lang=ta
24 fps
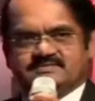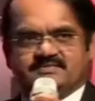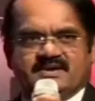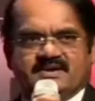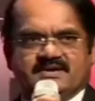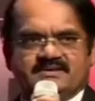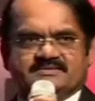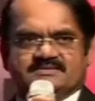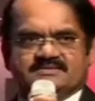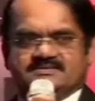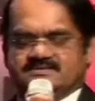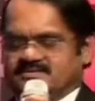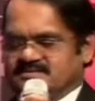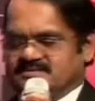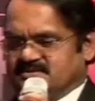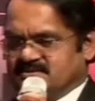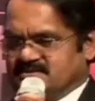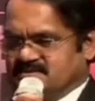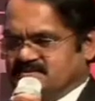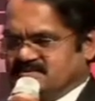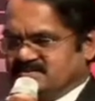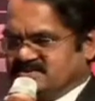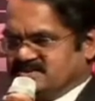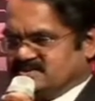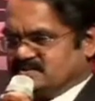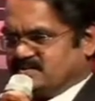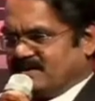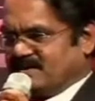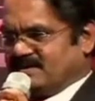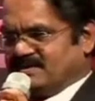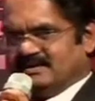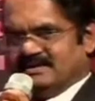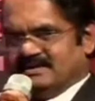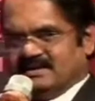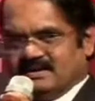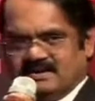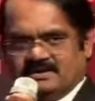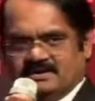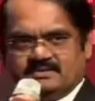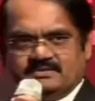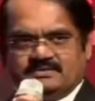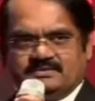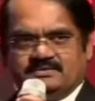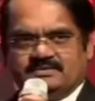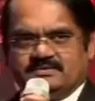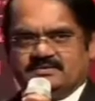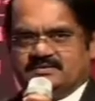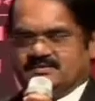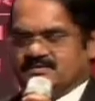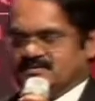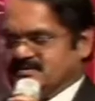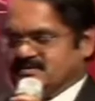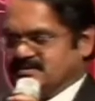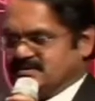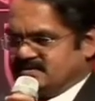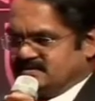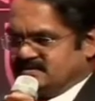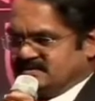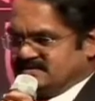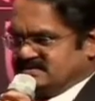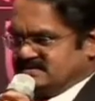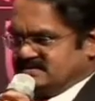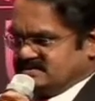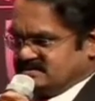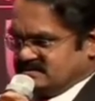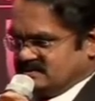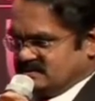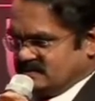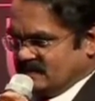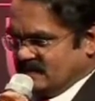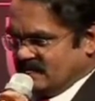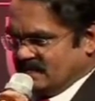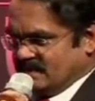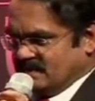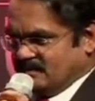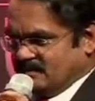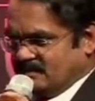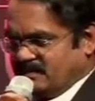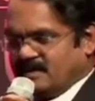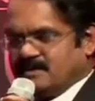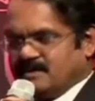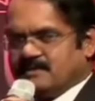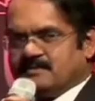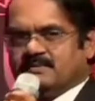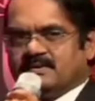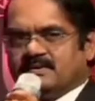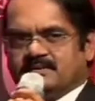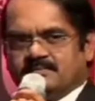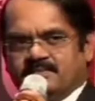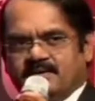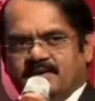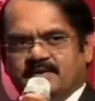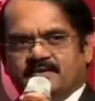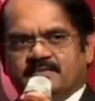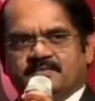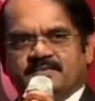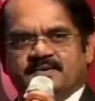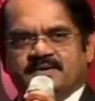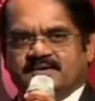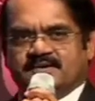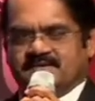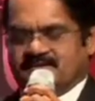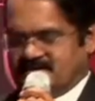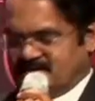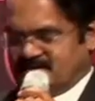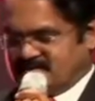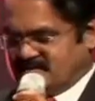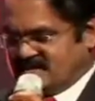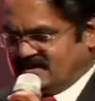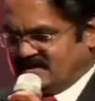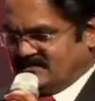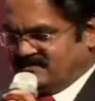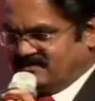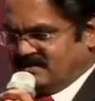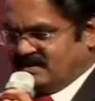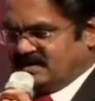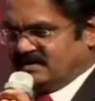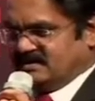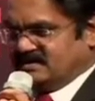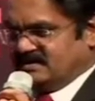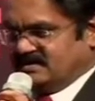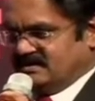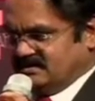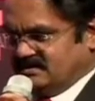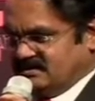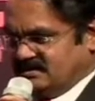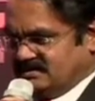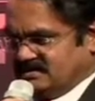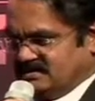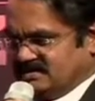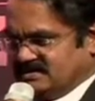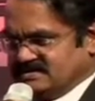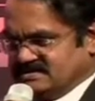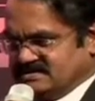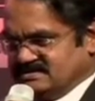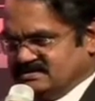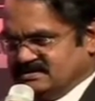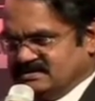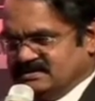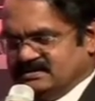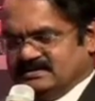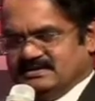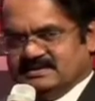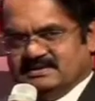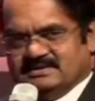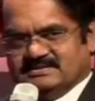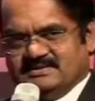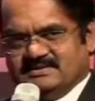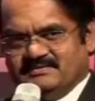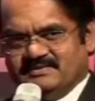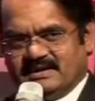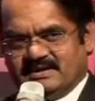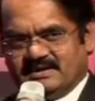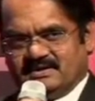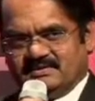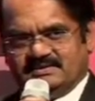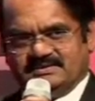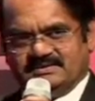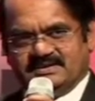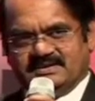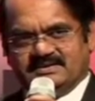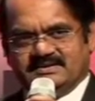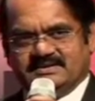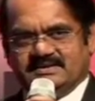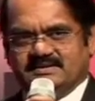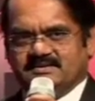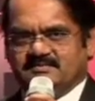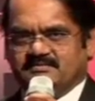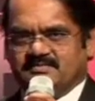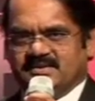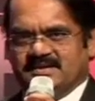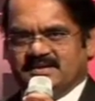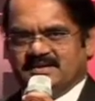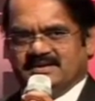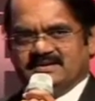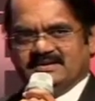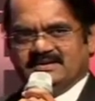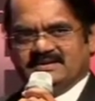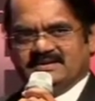ஸ்டார்டிங்கில் கொட்டகையில் கோயில் இருந்து தான் படித்தார் எட்டாவது ஒன்பதாவது படிக்கும்போது தினமும் பத்து கிலோமீட்டர் நடந்து